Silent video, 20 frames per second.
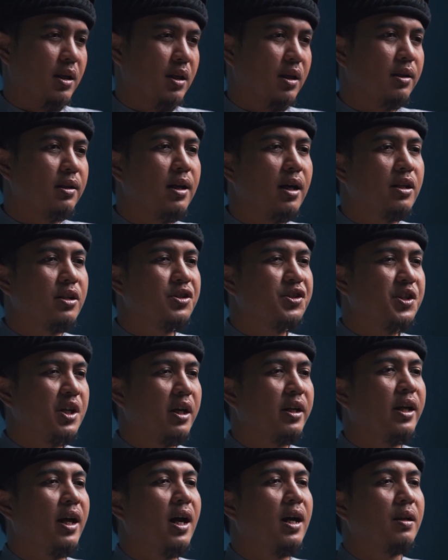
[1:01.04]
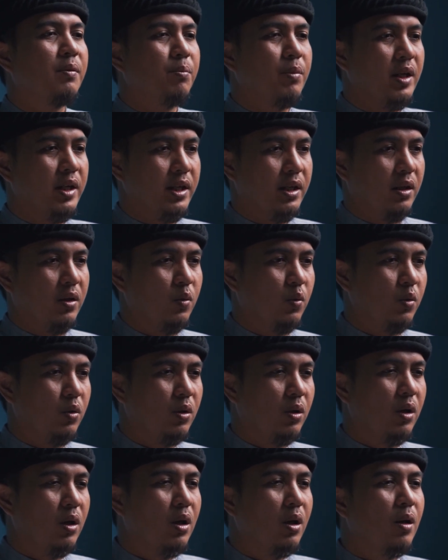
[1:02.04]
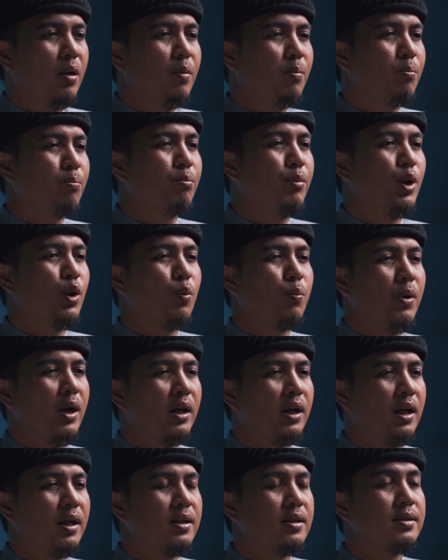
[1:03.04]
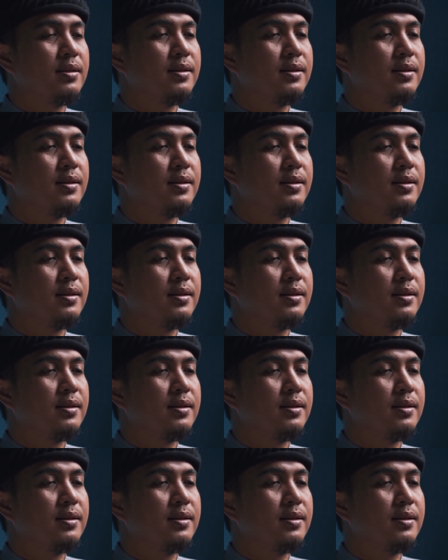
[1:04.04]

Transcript: dan syariat beliau merupakan